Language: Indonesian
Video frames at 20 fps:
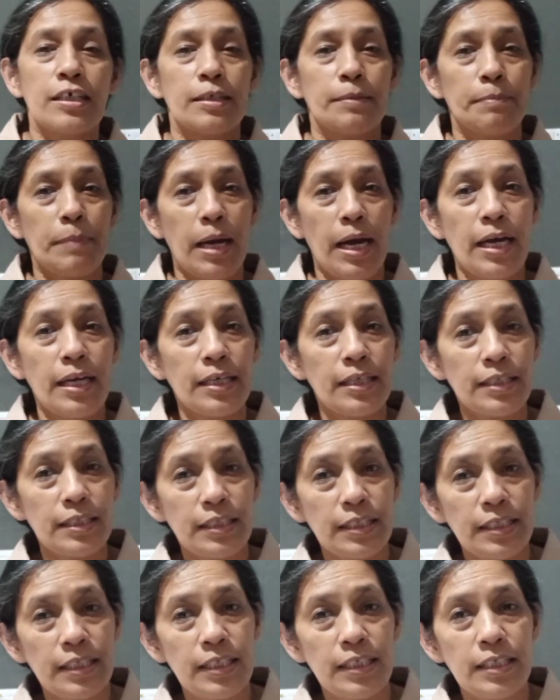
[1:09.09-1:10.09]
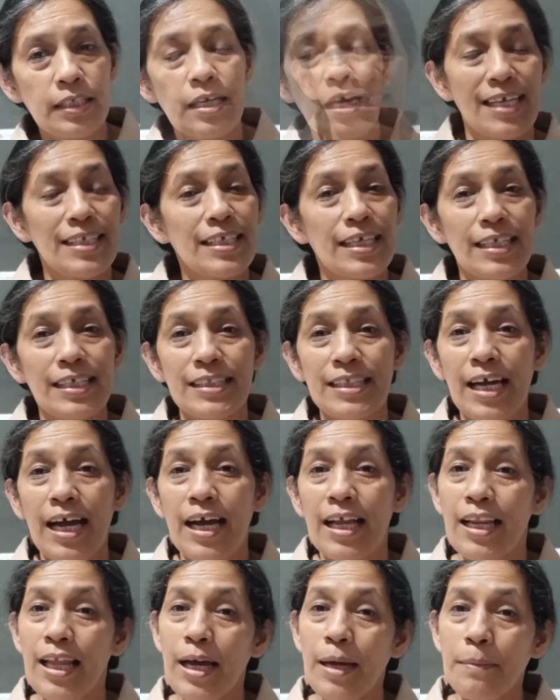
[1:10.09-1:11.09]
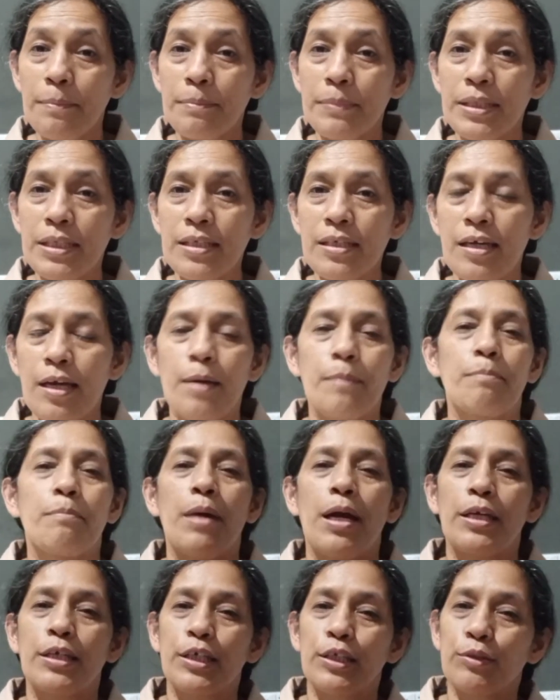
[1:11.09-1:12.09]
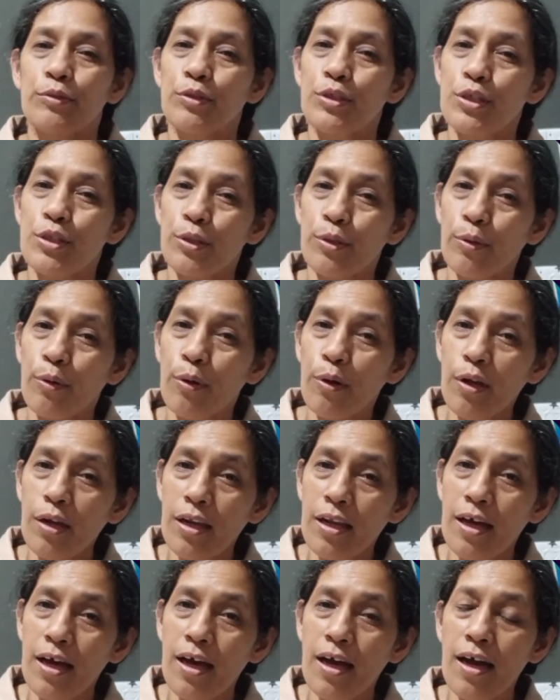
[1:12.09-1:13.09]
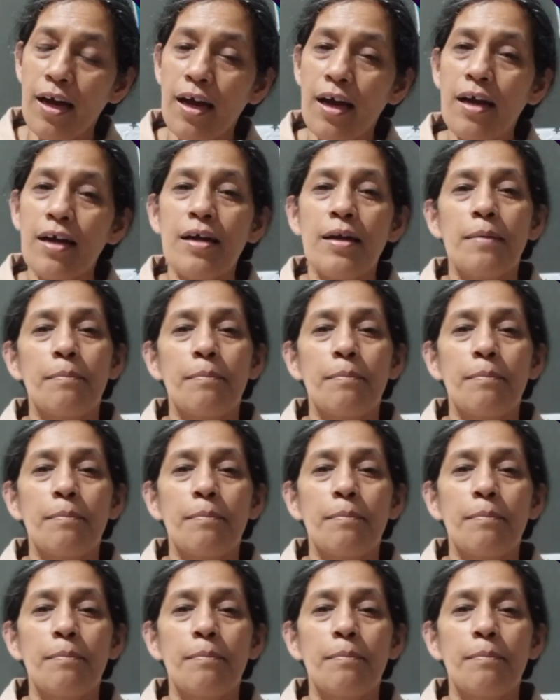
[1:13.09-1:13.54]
kemarin Dan yang kita alami Baik itu di sekolah,